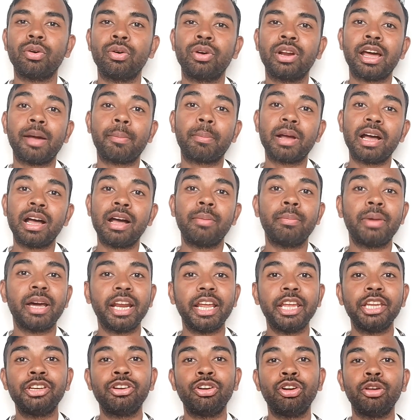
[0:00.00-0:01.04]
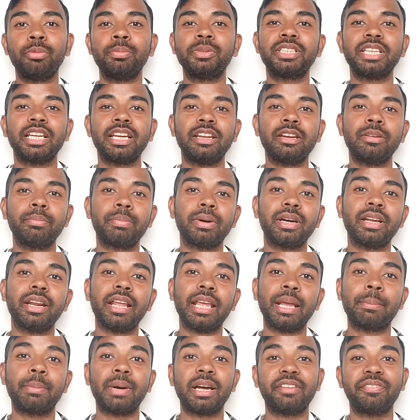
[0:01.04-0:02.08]
और आपका हमारे यूट्यूब चैनल पर
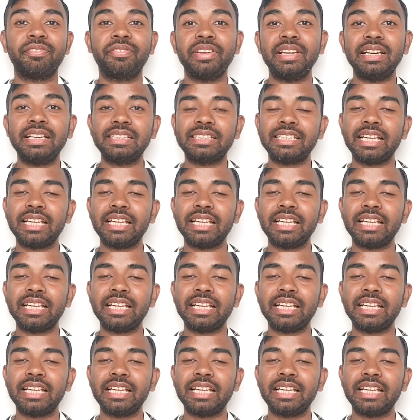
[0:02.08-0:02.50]
एक बार फिर